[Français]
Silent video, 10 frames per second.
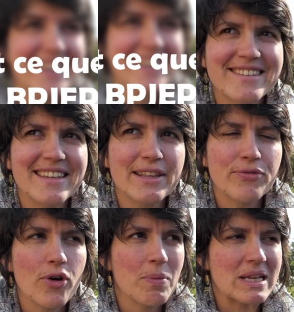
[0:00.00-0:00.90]
Cette
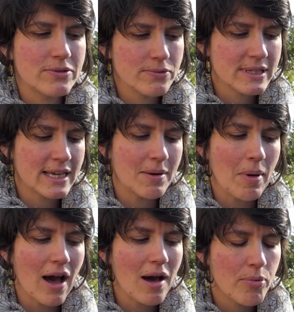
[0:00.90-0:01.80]
formation, ce qu'elle
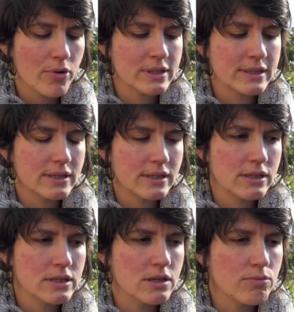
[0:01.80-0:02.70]
m'a apporté,
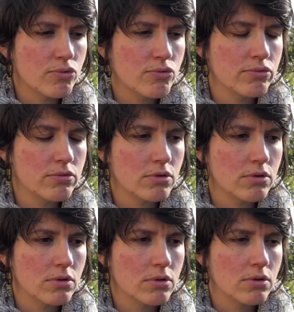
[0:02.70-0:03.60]
c'est beaucoup
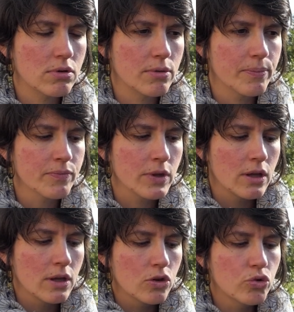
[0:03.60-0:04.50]

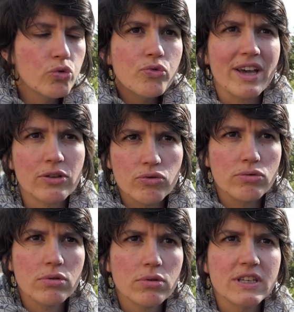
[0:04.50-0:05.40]

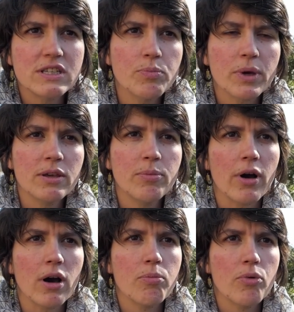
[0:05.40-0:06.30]
d'ouverture d'esprit
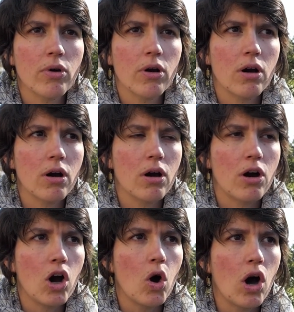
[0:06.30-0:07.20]
par rapport
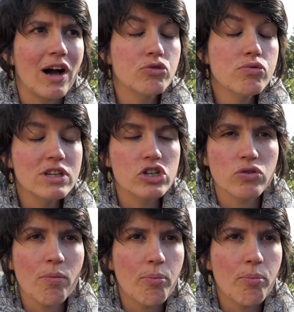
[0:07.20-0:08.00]
à tous les champs